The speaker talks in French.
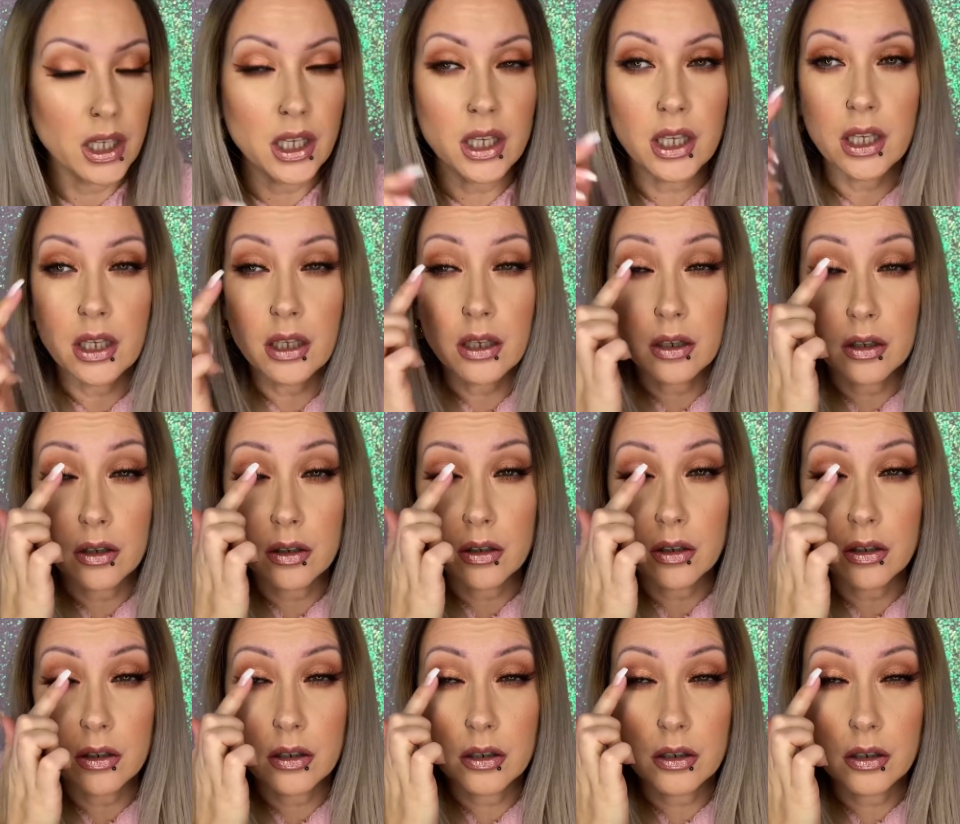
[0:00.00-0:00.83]
Et
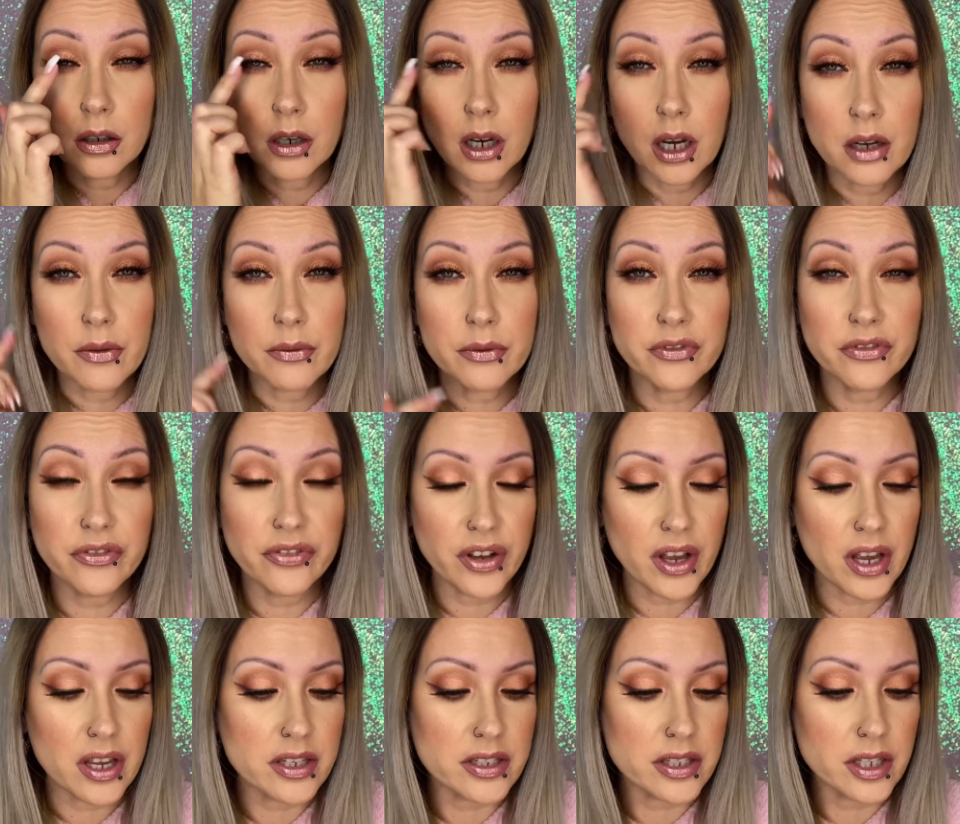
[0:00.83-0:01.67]
euh, en
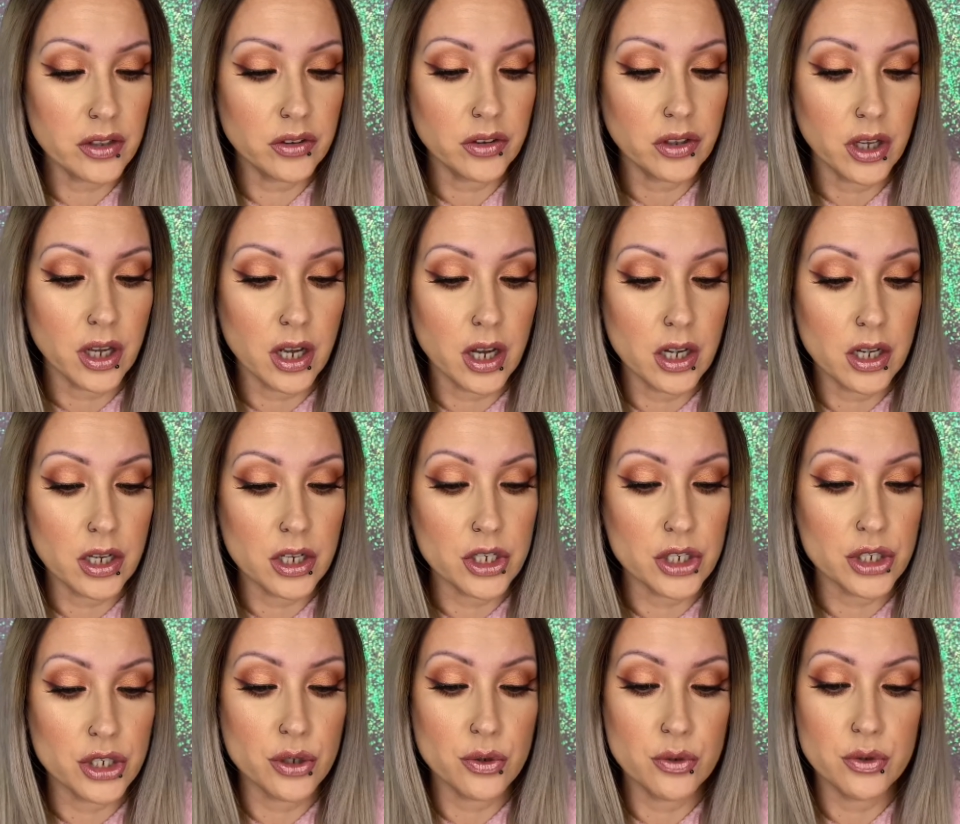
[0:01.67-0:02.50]
fard central,
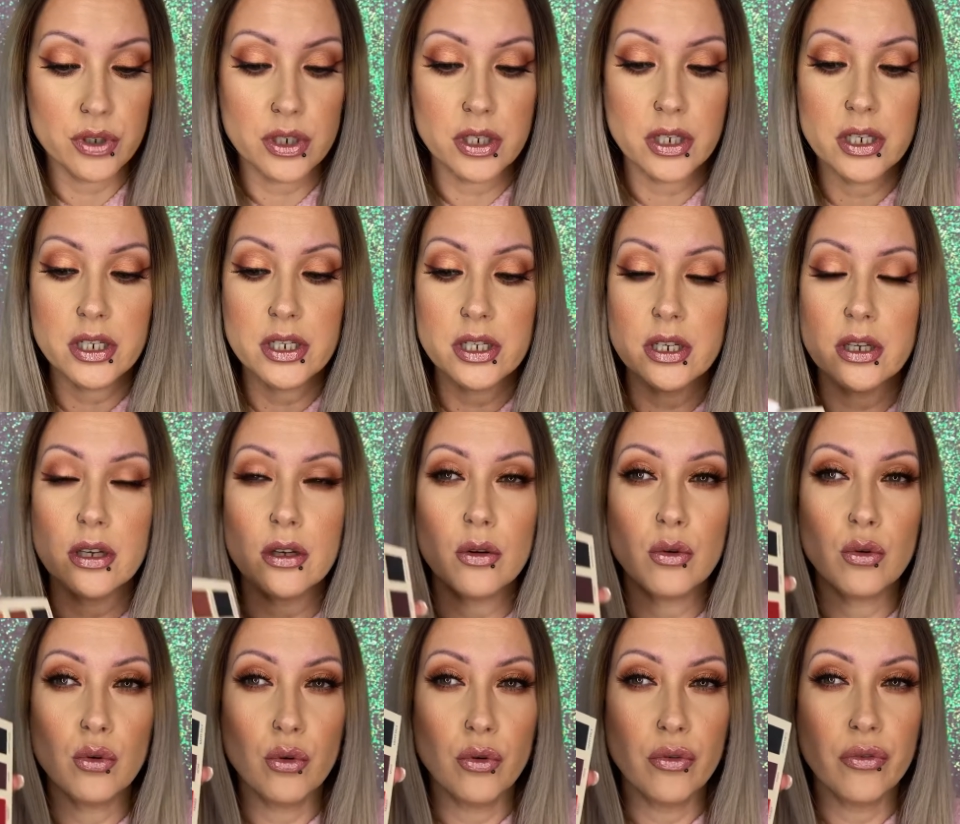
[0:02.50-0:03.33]
j'ai utilisé
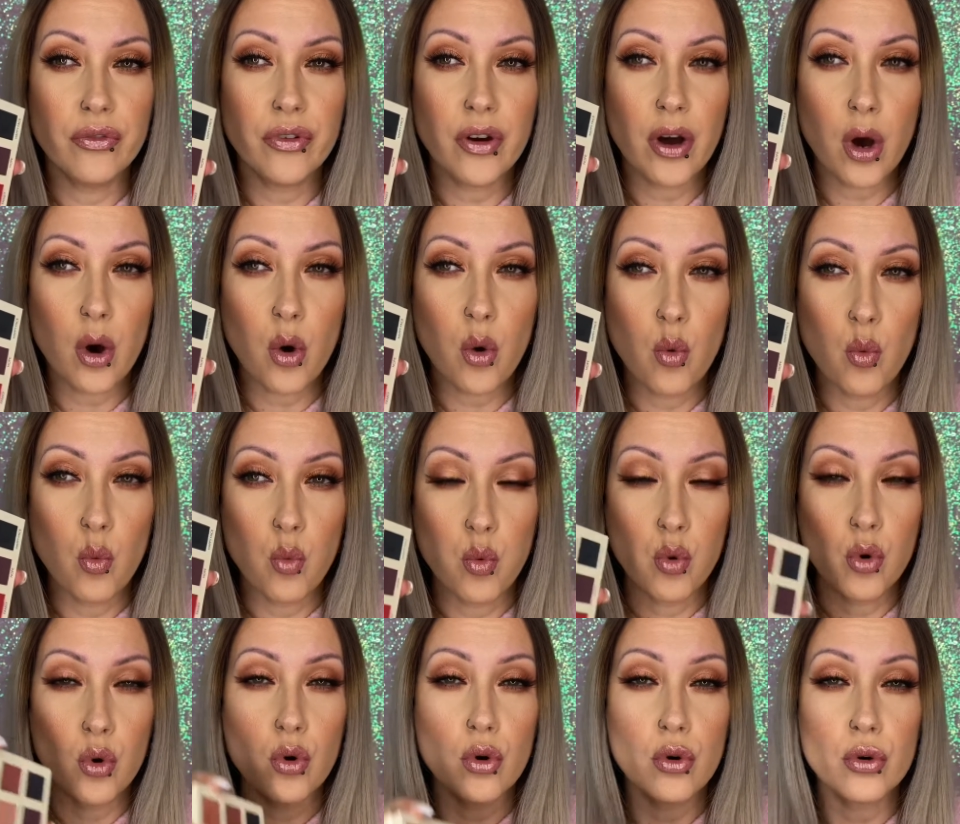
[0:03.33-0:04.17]
le fard
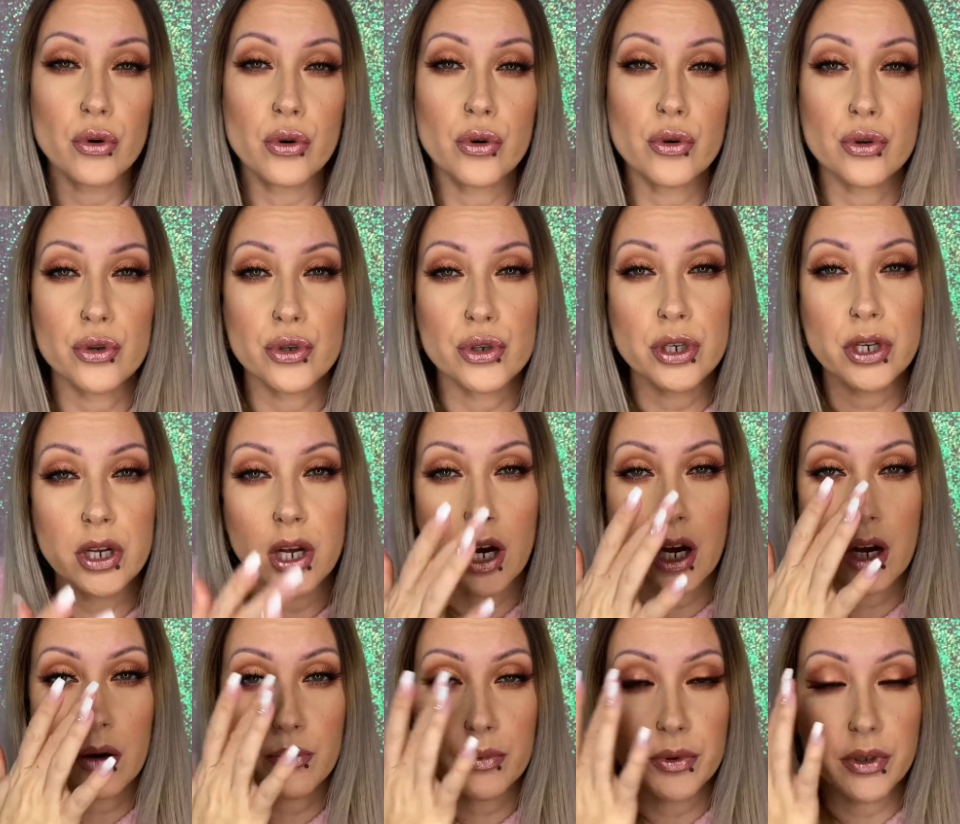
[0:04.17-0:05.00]
WO que j'ai
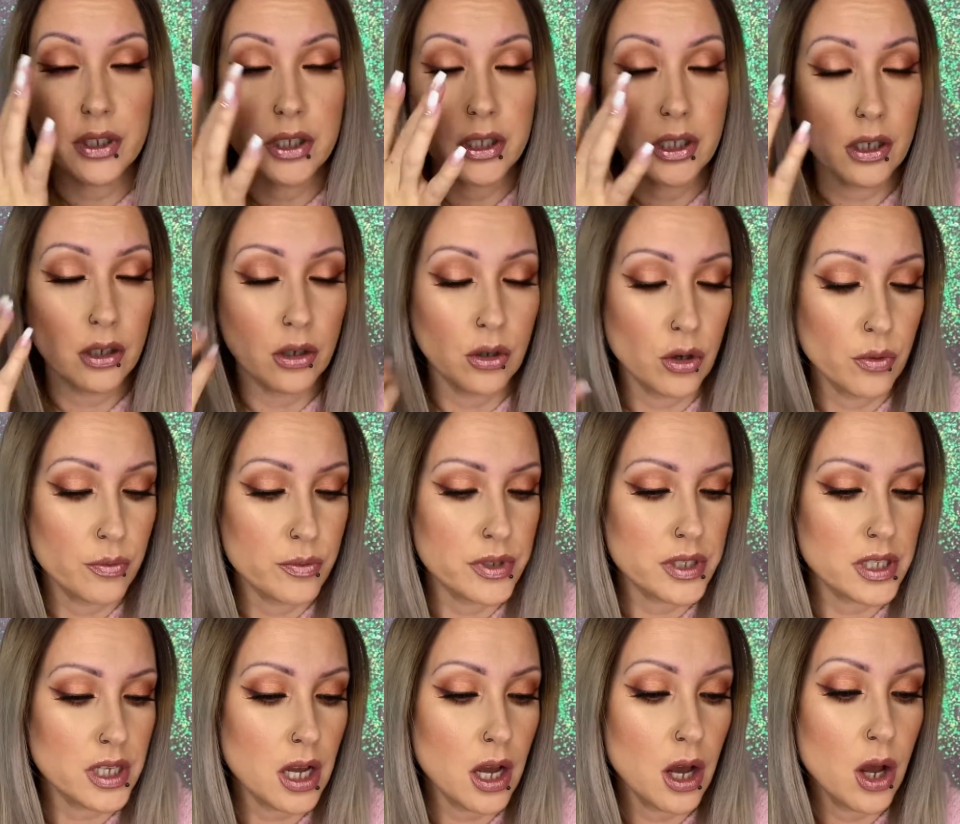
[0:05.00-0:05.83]
appliqué comme
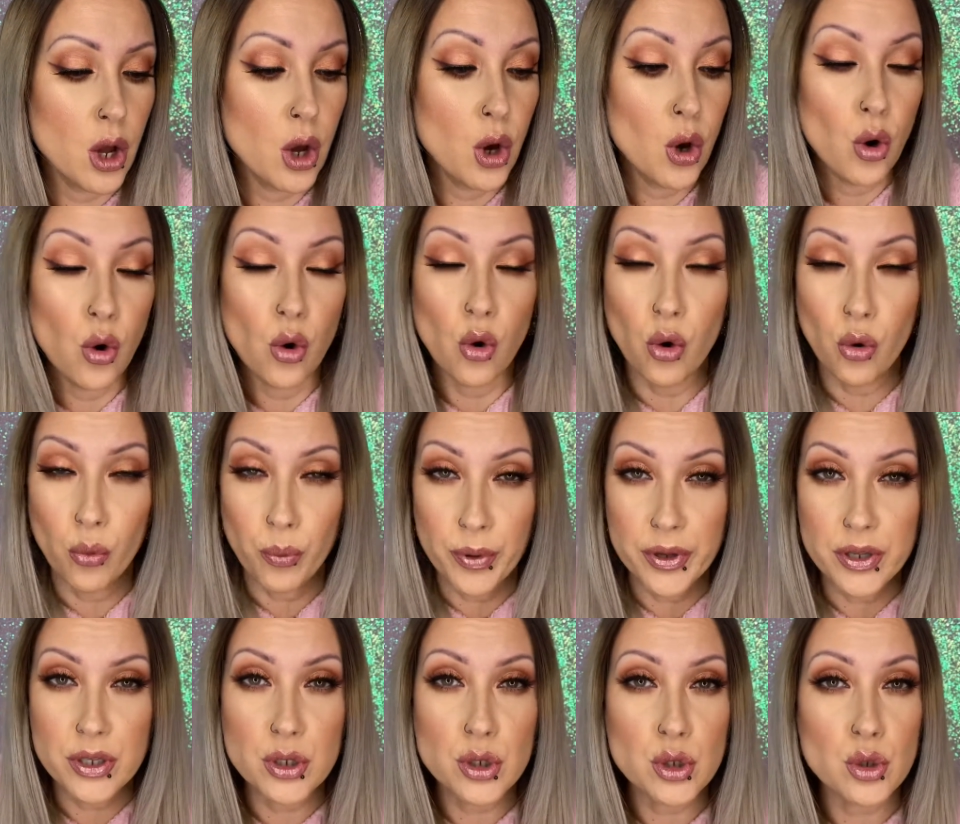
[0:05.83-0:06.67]
ça au
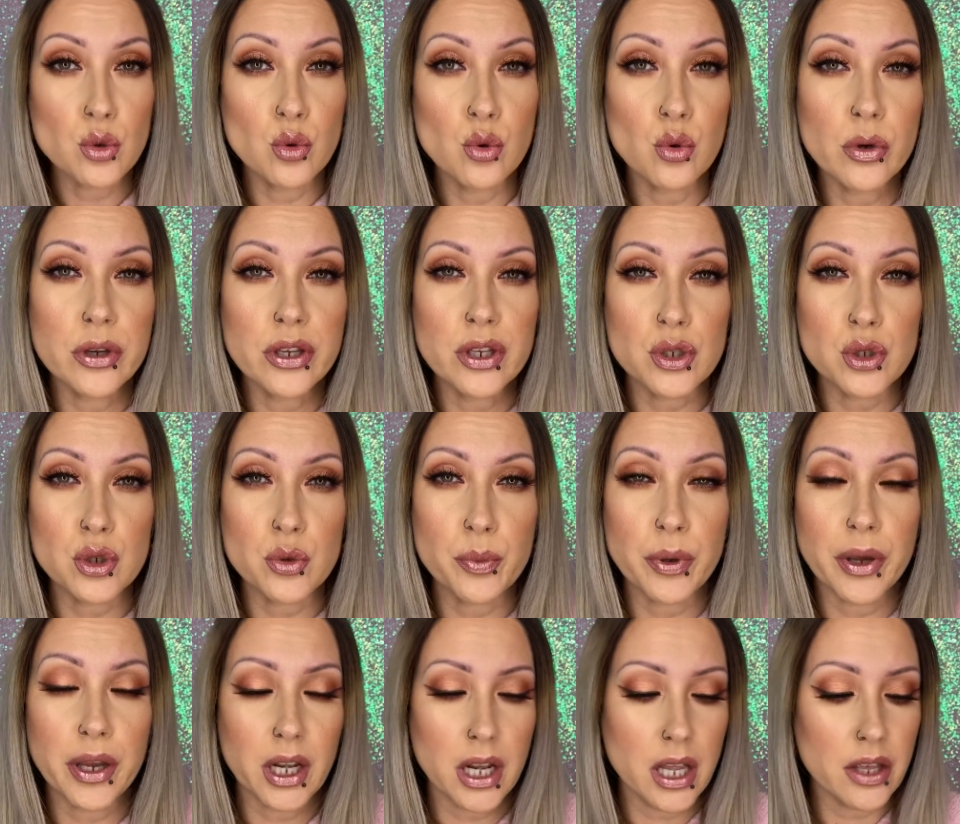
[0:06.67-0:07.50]
pinceau. Il se
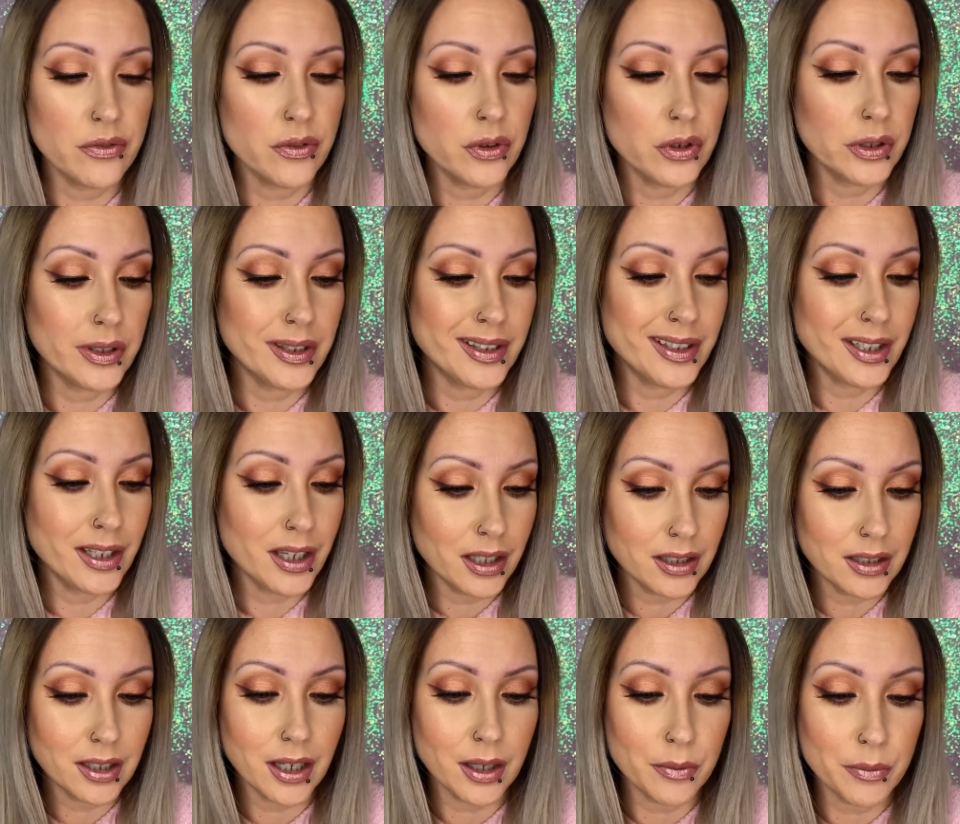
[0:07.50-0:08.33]
prélève
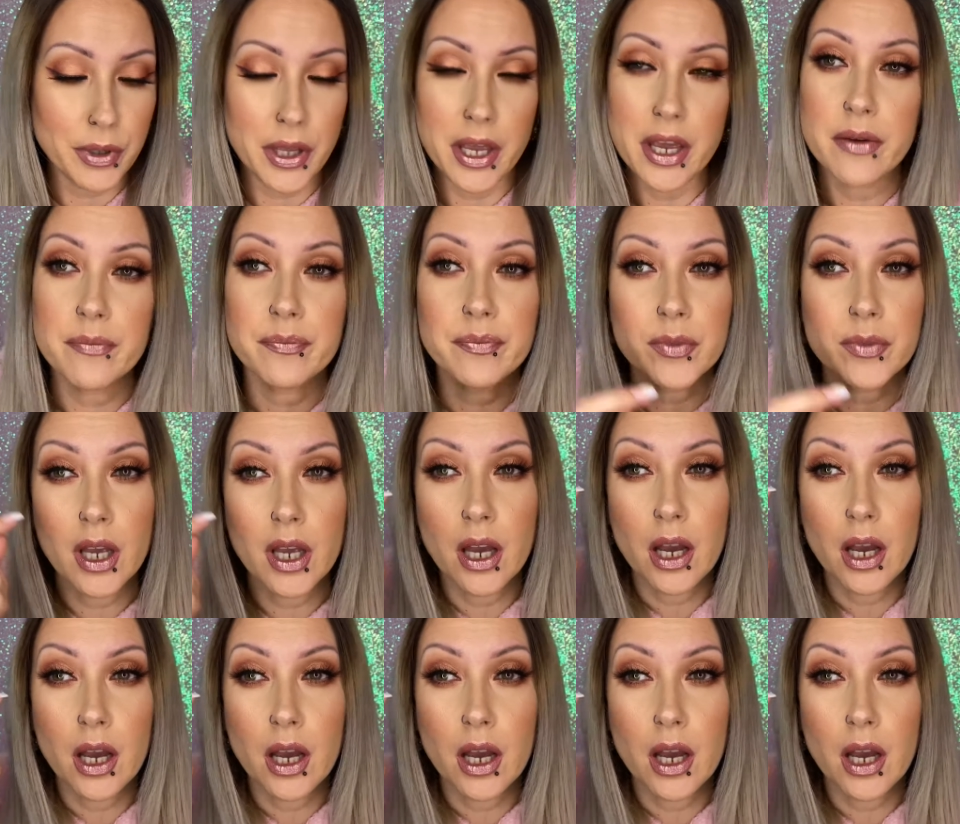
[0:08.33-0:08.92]
très très bien.